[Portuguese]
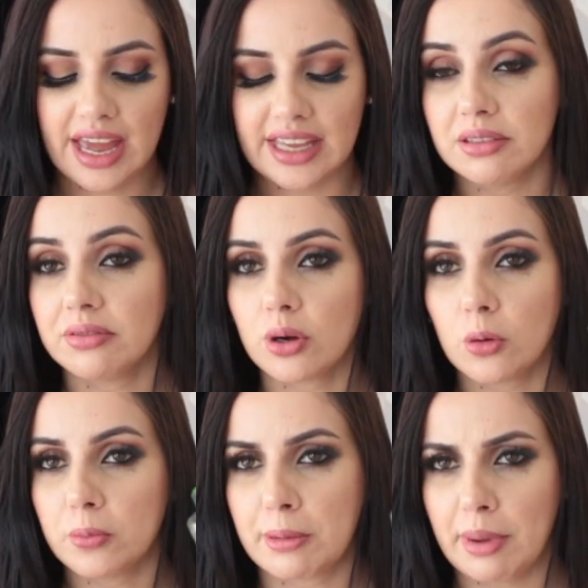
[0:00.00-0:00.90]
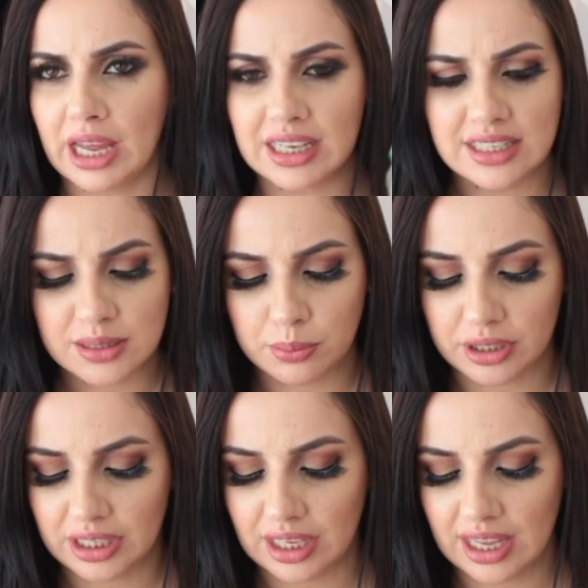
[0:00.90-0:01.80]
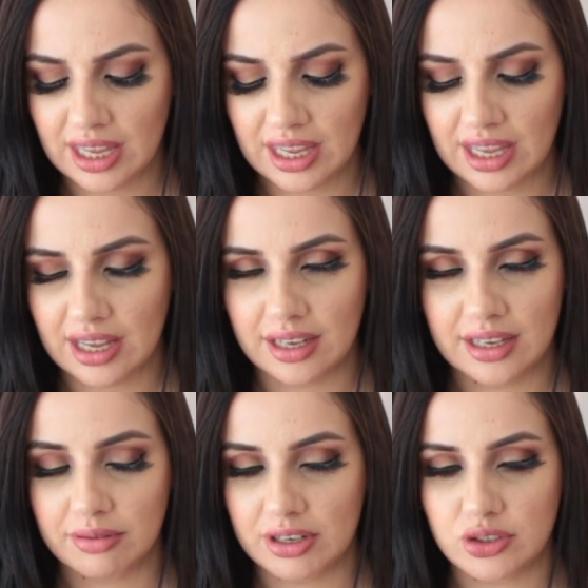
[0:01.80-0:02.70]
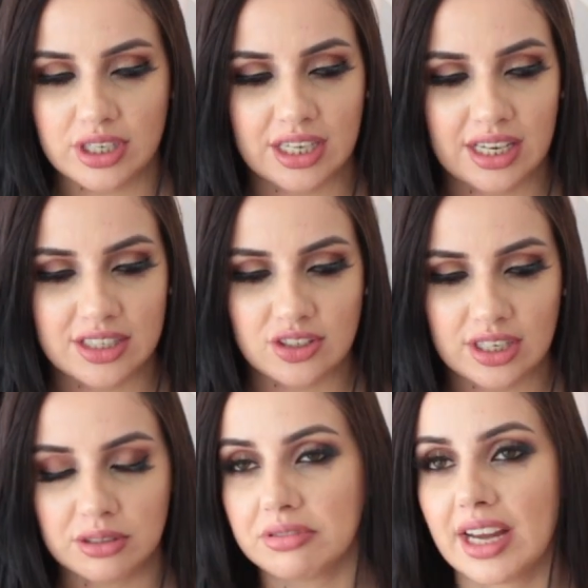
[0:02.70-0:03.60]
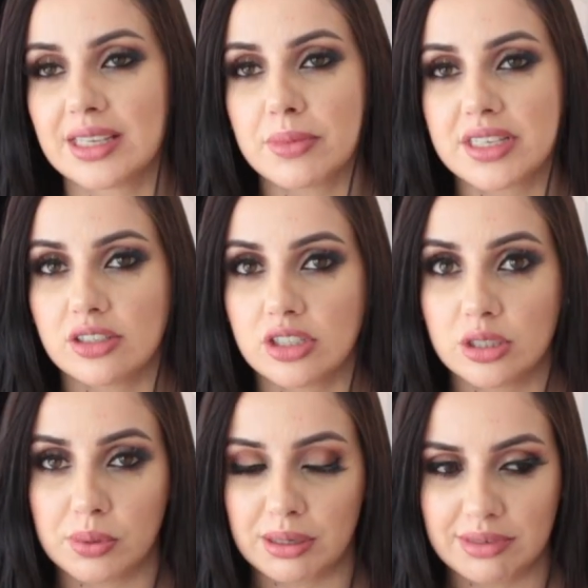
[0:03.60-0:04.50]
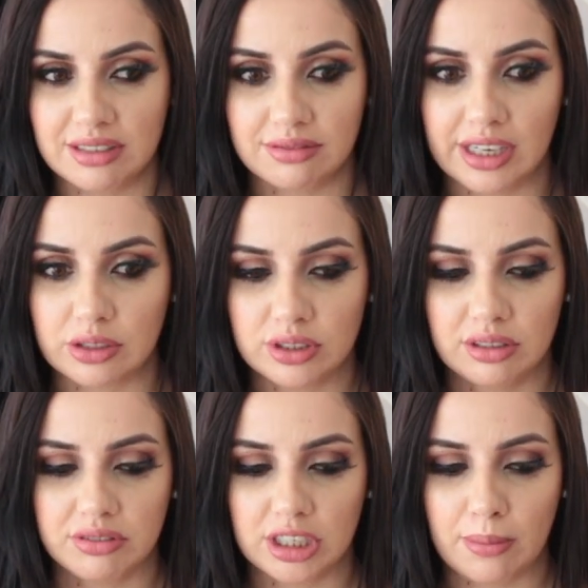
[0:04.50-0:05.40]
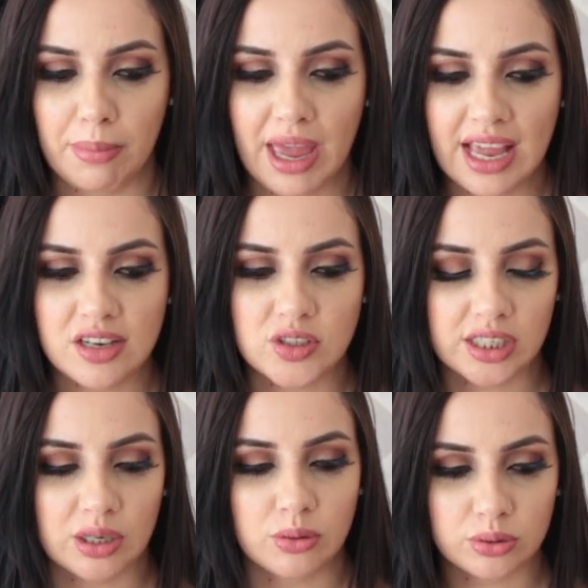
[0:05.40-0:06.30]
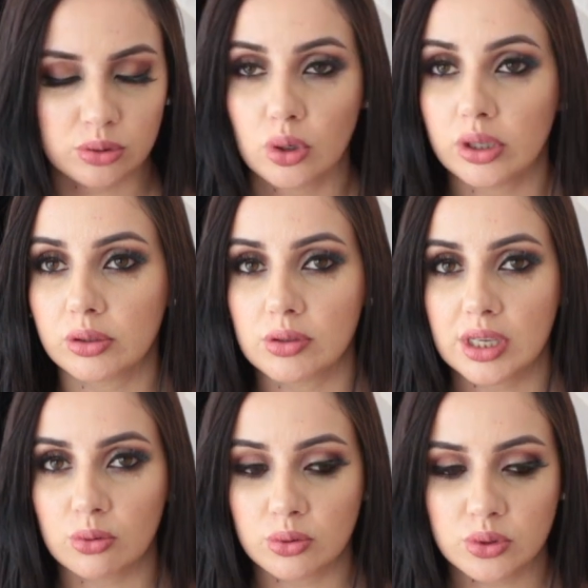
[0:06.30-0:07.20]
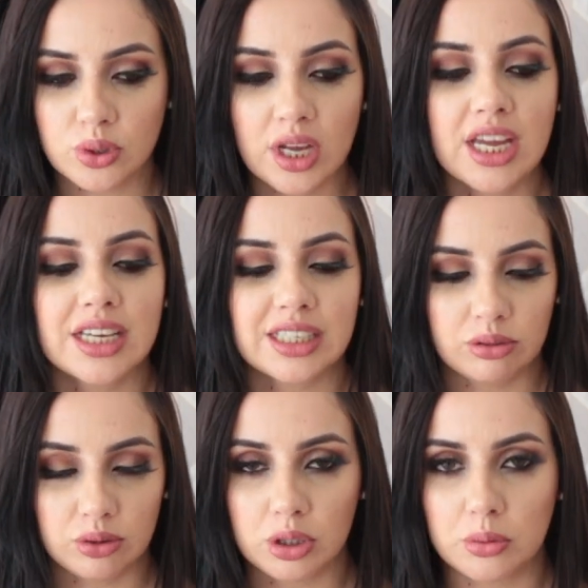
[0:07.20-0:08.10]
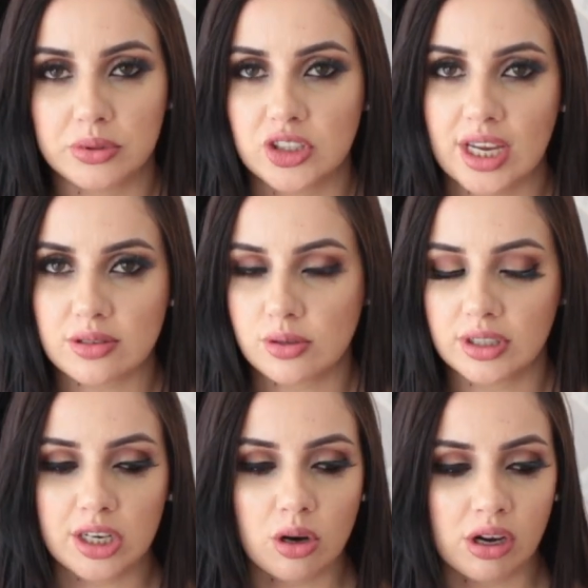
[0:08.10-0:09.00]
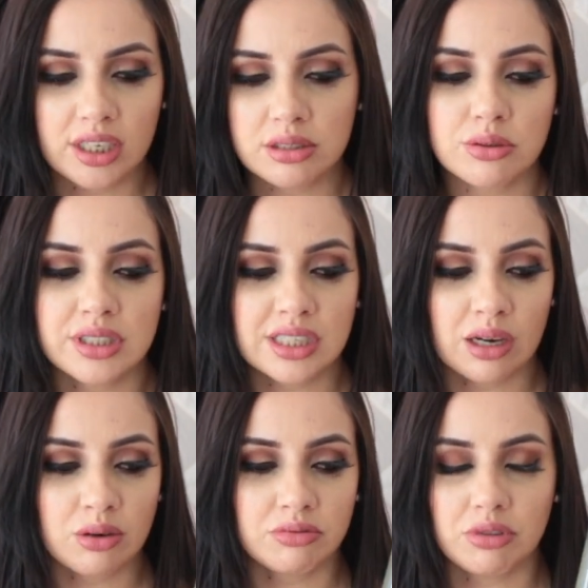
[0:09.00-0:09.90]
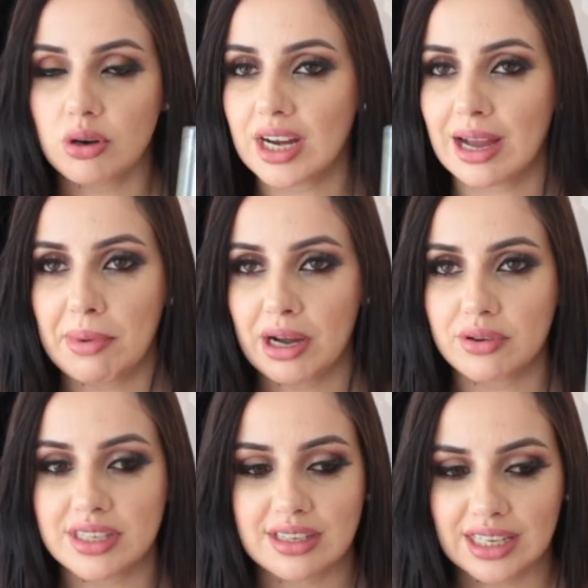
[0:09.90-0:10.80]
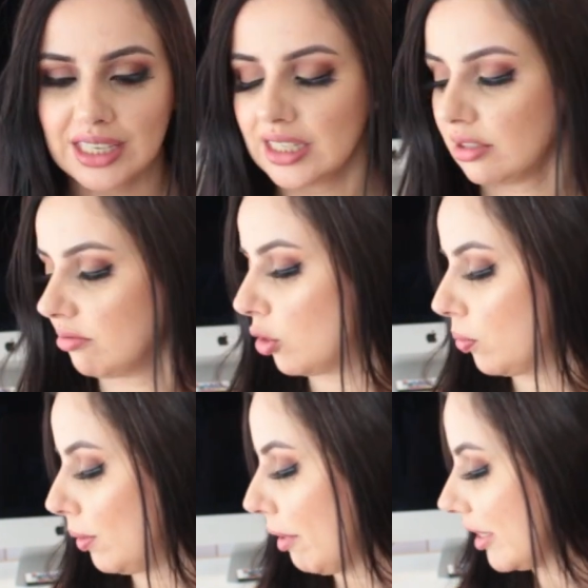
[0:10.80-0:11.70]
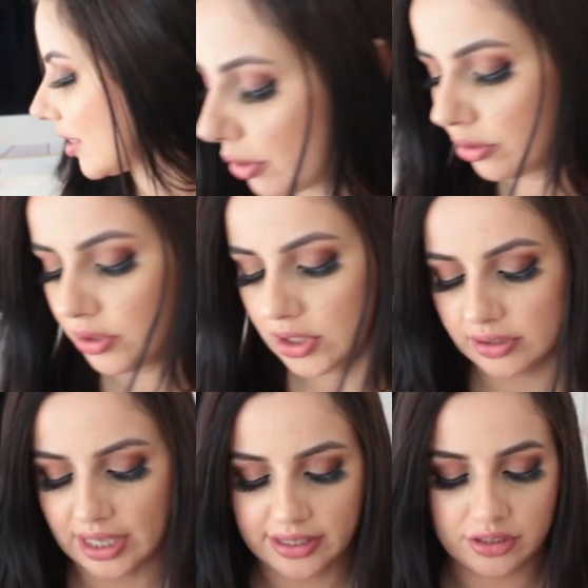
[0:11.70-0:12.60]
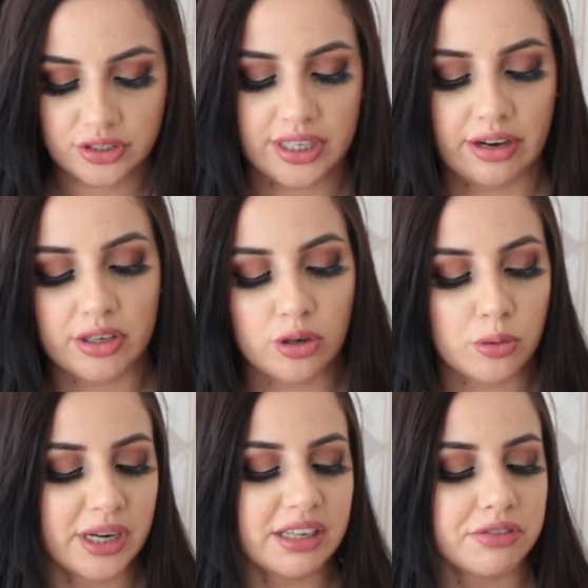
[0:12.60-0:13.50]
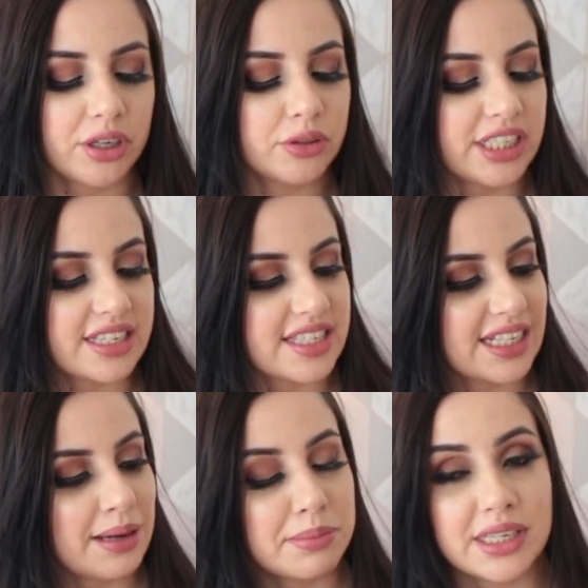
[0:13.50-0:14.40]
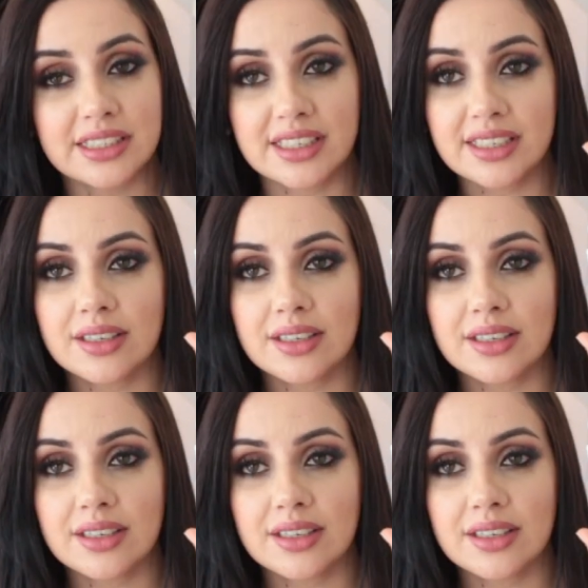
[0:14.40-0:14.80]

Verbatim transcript: É, não vou comprar mais porque eu acho que ele já não faz mais sentido pra mim ficar tonificando a pele, já tem outro tônico que eu uso, que é um tônico de ácido glicólico, então vou acabar com esse daqui e não vou comprar mais. O produtinho da The Ordinary que eu comprei foi o Niacinamida,